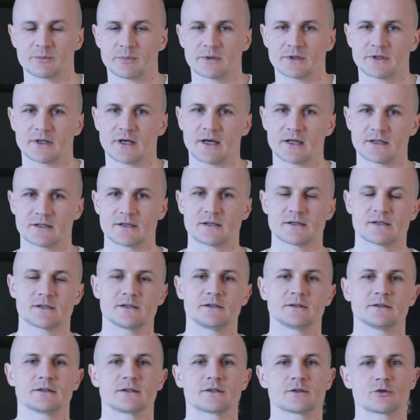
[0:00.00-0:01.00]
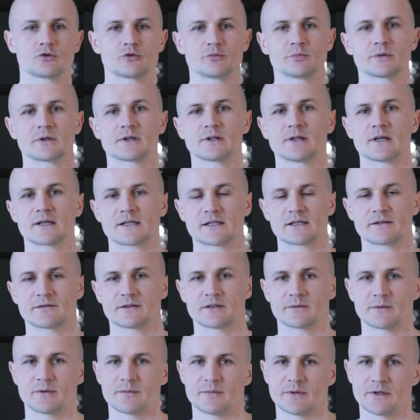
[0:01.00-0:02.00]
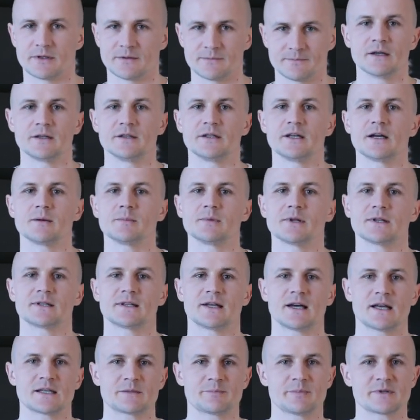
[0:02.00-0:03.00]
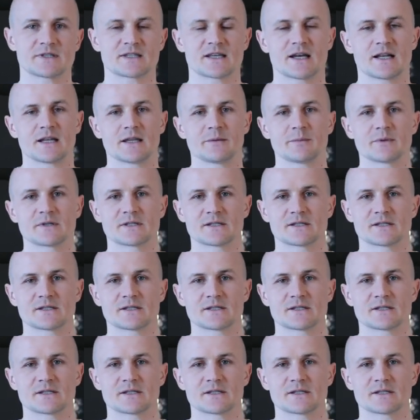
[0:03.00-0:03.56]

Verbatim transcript: и пытаетесь сделать супер классный автомобиль. Не обладая специальными